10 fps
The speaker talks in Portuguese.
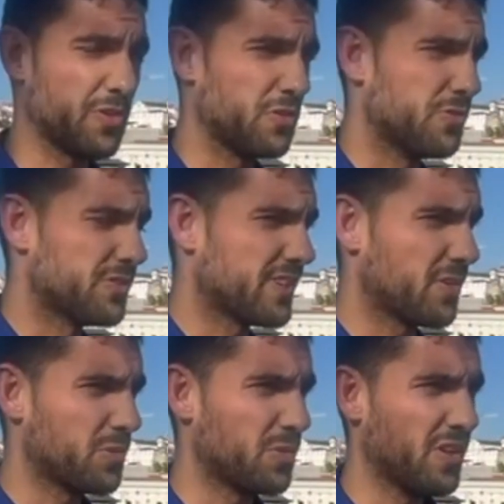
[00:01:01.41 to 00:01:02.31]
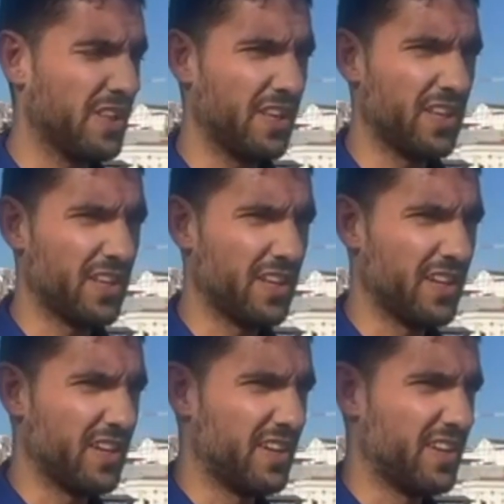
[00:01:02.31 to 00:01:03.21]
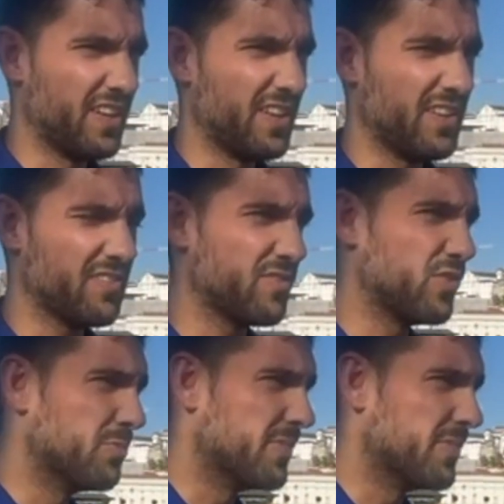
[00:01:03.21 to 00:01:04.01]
que eu voltei do, eh, de,